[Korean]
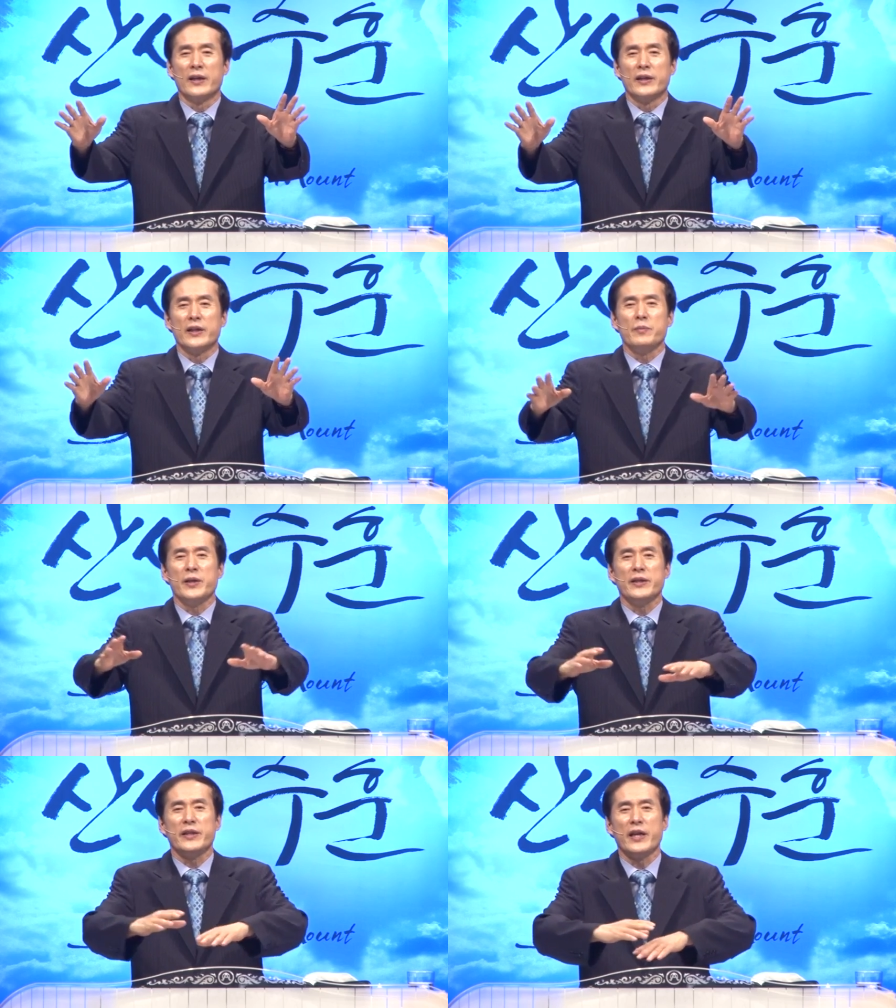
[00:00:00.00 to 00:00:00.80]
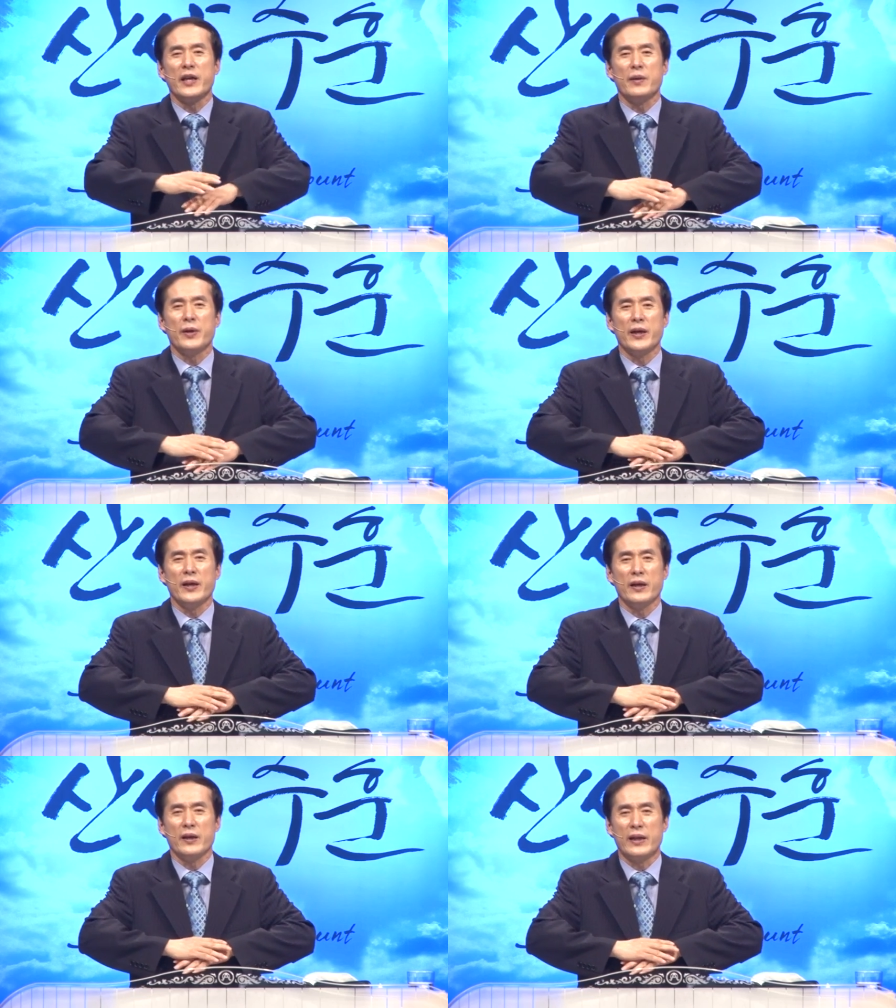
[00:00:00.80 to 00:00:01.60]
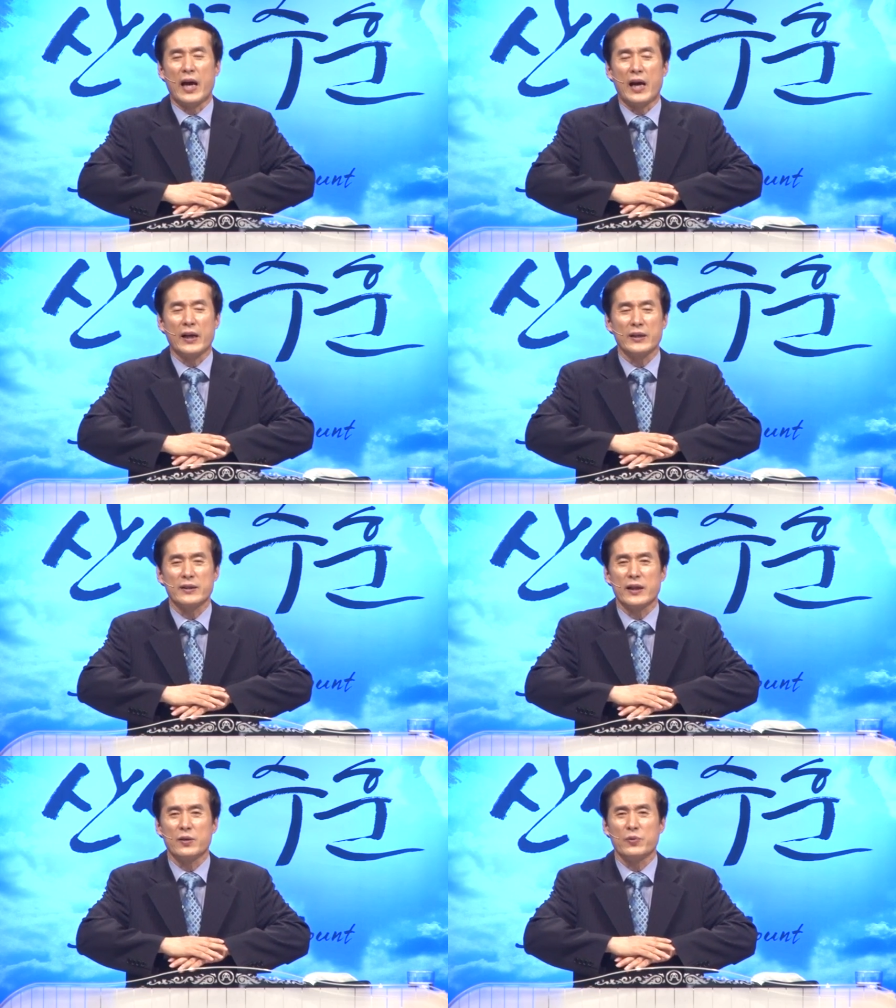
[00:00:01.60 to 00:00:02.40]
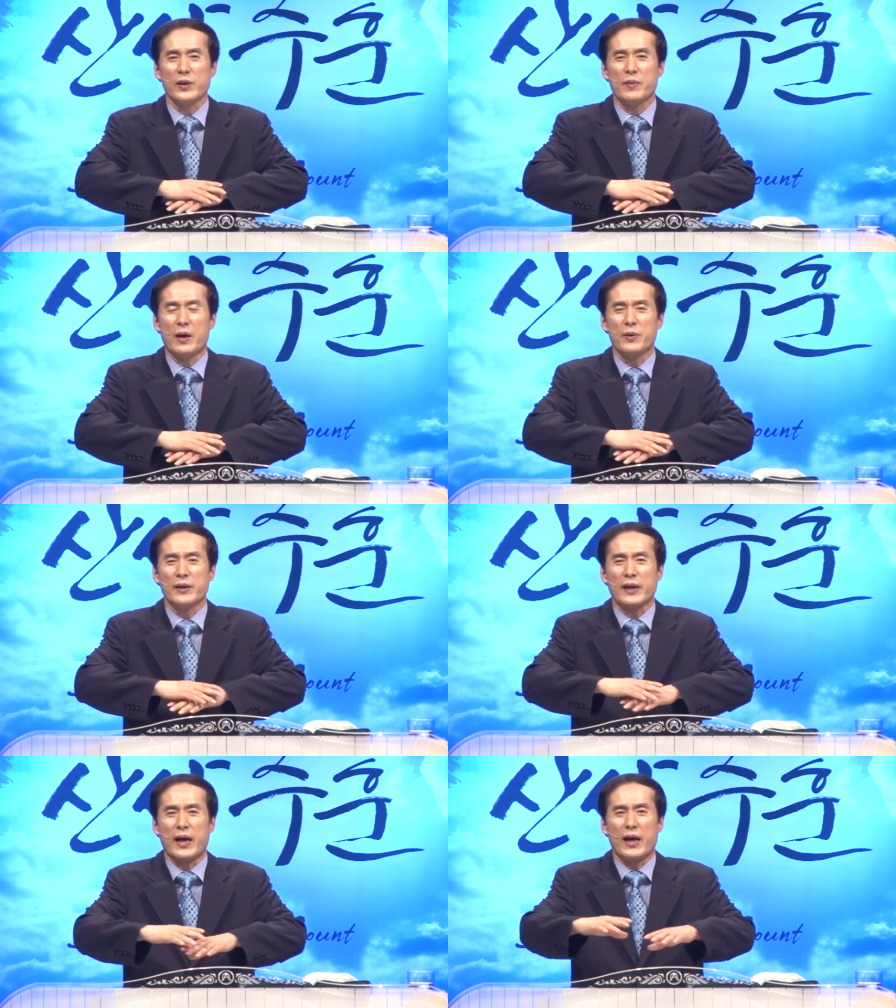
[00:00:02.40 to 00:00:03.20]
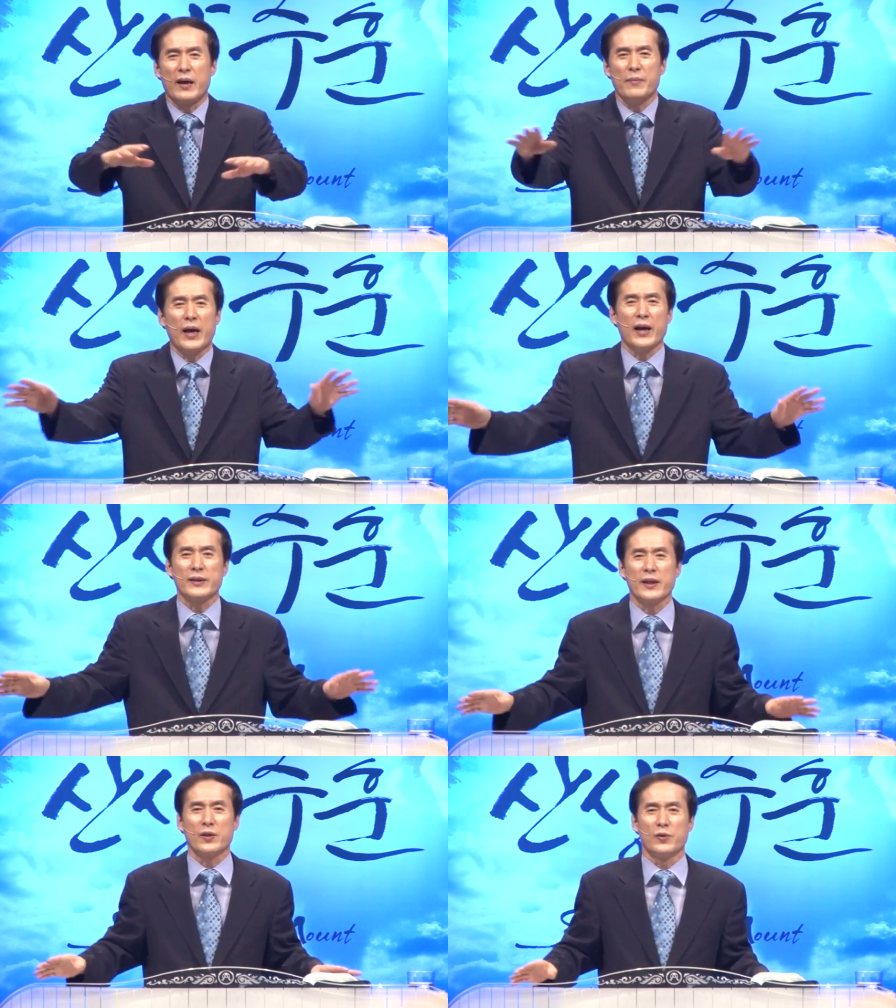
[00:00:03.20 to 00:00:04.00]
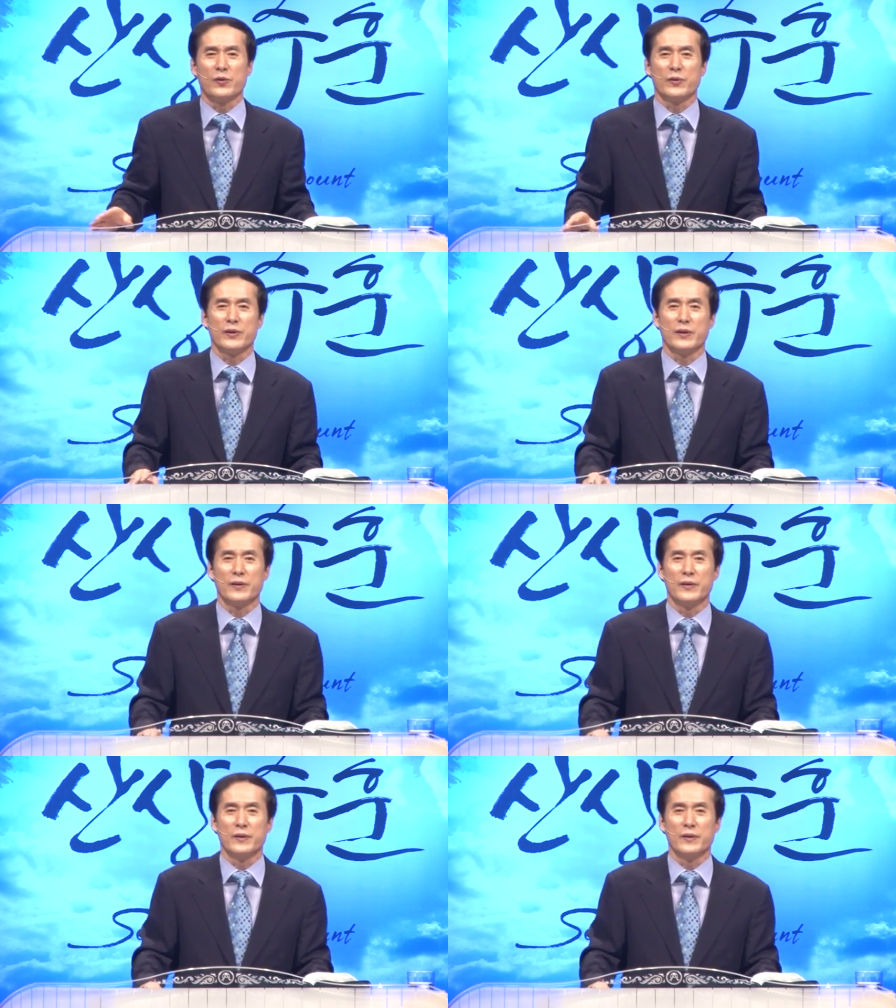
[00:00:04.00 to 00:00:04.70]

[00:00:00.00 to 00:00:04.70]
이미 예배 나가기 전에 우리의 마음을 다 망가뜨려 놓는 거예요.